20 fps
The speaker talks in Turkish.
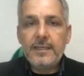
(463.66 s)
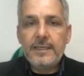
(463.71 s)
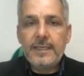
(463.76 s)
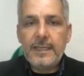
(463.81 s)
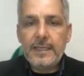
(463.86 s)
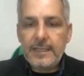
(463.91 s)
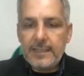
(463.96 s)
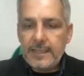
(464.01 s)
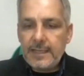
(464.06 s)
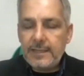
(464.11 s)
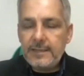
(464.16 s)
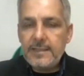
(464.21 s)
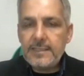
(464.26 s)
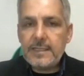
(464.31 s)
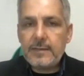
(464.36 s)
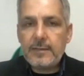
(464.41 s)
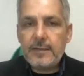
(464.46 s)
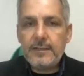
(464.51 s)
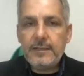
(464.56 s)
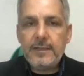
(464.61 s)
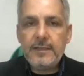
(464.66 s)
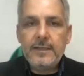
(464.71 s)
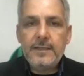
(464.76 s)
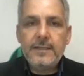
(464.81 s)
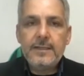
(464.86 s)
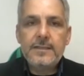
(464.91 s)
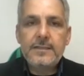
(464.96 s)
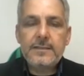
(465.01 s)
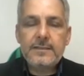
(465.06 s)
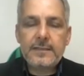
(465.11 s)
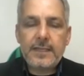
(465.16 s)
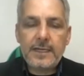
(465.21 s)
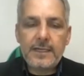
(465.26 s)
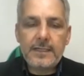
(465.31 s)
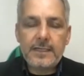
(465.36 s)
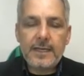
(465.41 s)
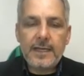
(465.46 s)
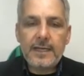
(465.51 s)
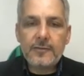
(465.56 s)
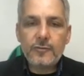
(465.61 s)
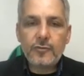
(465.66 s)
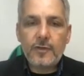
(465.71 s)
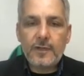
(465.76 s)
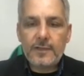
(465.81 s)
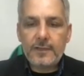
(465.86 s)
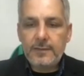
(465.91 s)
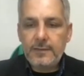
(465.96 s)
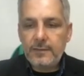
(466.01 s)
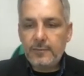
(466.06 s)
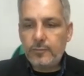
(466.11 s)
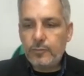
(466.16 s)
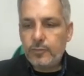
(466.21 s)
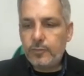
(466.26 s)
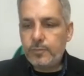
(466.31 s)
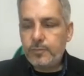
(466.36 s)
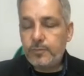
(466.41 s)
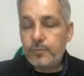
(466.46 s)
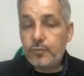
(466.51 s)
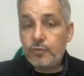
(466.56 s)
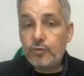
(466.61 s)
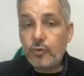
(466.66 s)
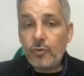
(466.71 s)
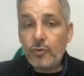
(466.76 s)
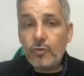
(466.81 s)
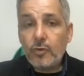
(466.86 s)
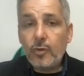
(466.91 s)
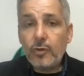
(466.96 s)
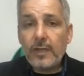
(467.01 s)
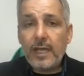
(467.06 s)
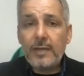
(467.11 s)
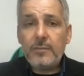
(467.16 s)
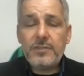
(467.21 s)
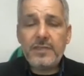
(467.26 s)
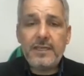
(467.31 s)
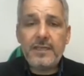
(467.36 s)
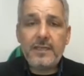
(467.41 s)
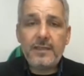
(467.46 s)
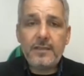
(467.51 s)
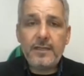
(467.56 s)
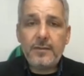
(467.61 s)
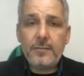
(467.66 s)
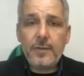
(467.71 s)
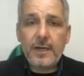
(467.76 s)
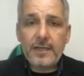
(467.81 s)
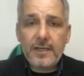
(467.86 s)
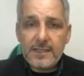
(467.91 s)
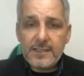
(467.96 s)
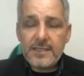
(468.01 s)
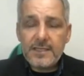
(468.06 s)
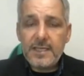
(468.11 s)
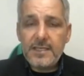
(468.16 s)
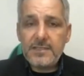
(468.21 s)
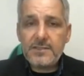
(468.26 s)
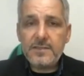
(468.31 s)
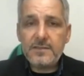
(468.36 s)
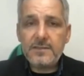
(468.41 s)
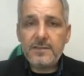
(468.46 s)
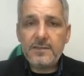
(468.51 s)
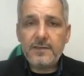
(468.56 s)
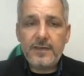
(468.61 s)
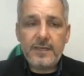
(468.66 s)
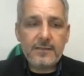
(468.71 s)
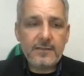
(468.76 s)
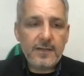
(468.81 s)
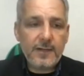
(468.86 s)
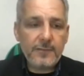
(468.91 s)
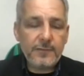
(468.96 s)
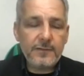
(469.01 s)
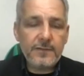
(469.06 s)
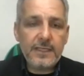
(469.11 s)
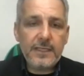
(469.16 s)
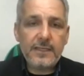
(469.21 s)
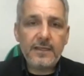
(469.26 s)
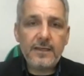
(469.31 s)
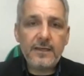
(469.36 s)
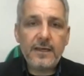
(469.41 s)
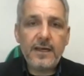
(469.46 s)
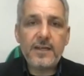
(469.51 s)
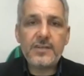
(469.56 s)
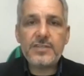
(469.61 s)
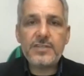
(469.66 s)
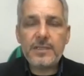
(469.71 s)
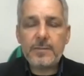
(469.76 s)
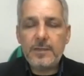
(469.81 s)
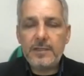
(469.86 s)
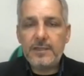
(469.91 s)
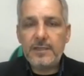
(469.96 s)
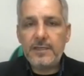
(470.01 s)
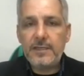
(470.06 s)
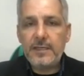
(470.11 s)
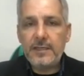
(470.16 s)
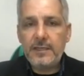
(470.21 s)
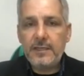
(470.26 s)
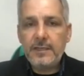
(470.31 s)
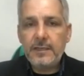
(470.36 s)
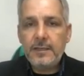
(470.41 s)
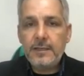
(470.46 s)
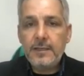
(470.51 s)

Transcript: yeri geldiği zaman Sayın Erdoğan'ın çok kolay bir şekilde makas değiştirdiğini ve etrafındakileri harcayabildiğini